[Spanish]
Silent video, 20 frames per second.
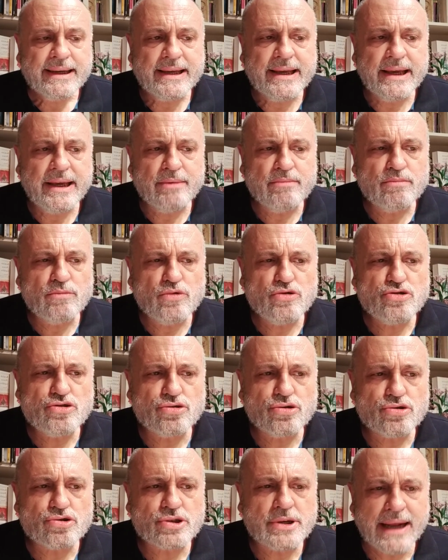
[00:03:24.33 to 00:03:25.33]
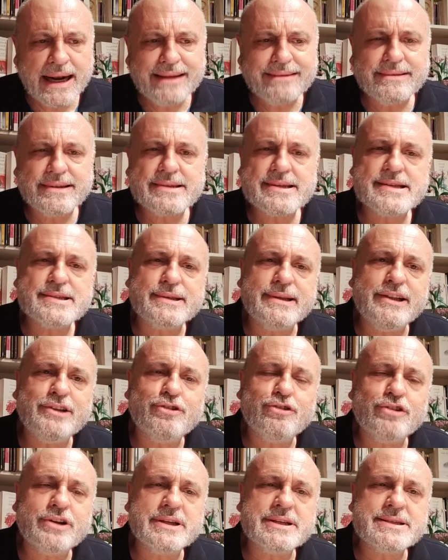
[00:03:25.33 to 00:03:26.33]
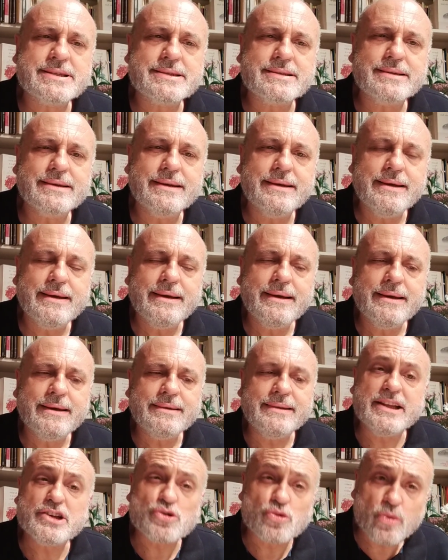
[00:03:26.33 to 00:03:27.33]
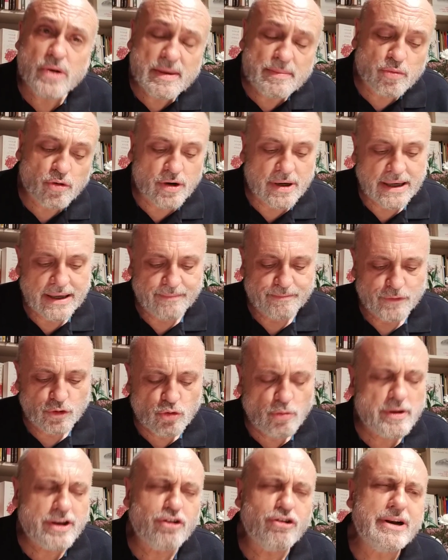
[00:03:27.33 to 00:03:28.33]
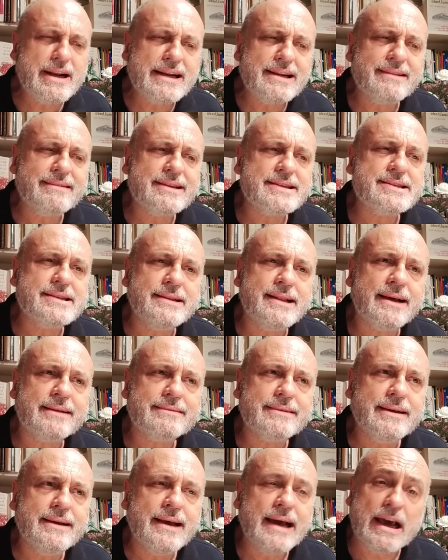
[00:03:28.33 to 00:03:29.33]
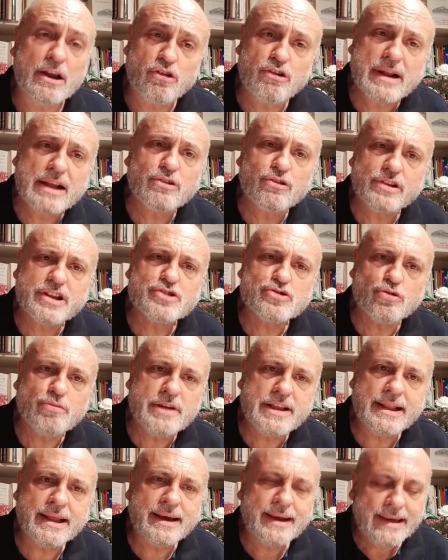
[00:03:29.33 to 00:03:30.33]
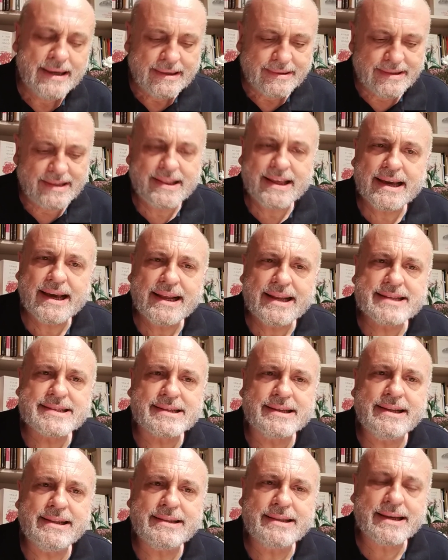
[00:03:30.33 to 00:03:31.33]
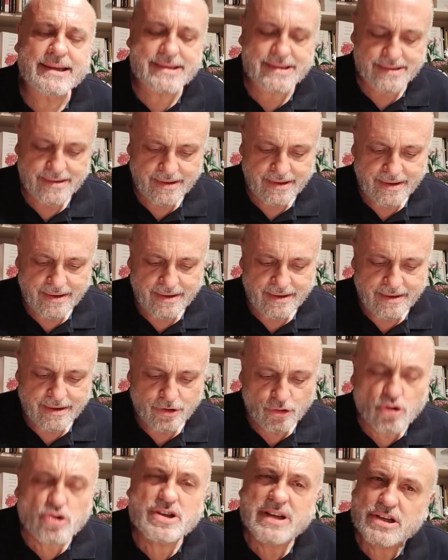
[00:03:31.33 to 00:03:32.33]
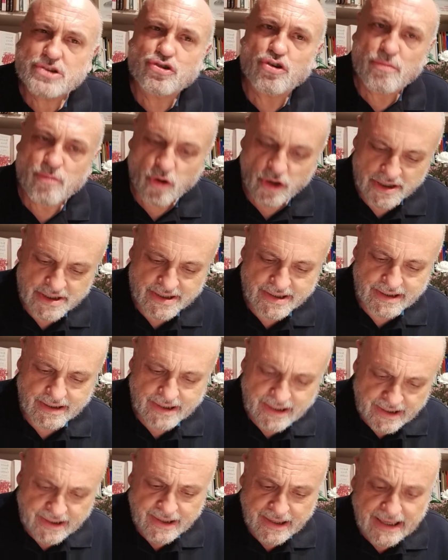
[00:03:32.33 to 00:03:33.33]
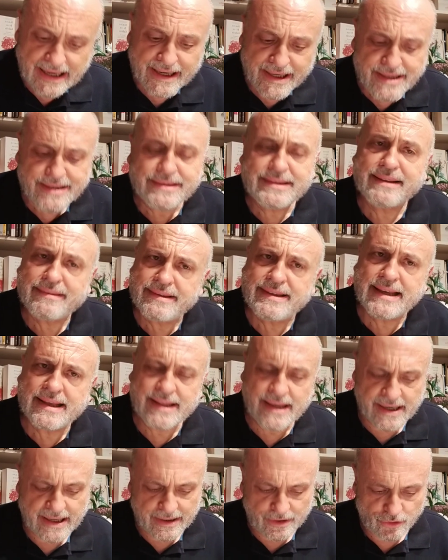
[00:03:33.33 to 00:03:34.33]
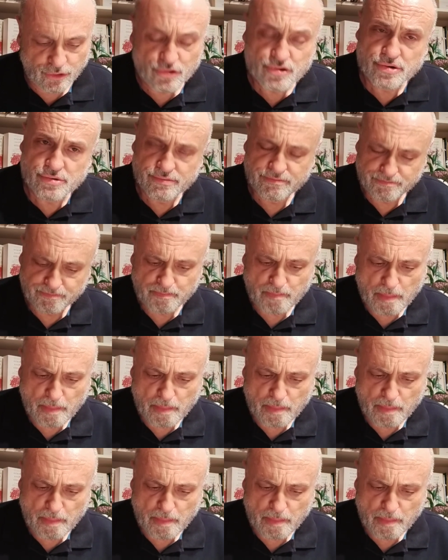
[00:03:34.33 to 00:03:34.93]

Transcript: que muchos grandes escritores de su época tuvieron la necesidad a lo largo de su vida de dejar escritas cosas como esta. Clarín decía de Galdós,